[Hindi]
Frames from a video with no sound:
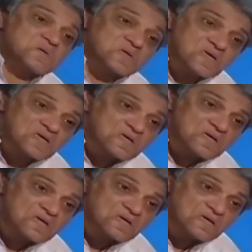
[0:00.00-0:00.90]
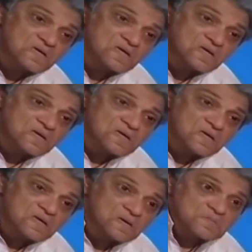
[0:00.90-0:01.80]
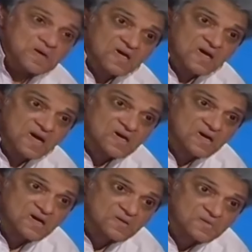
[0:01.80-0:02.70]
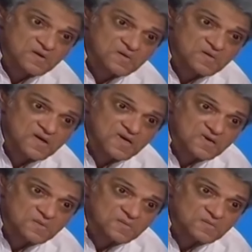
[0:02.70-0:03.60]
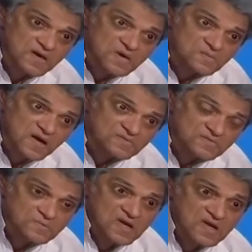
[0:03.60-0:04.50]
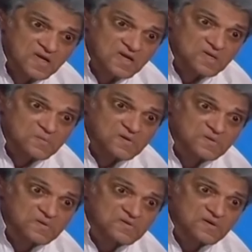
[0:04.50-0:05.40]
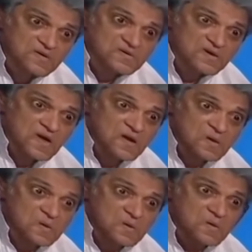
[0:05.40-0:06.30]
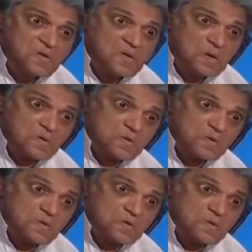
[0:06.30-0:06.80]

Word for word: खत्म नहीं हो रही है महंगाई खत्म नहीं हो रही है समझ में आई बात सब कह रहे हैं कि जी बच्चों की सेहत का ख्याल रखो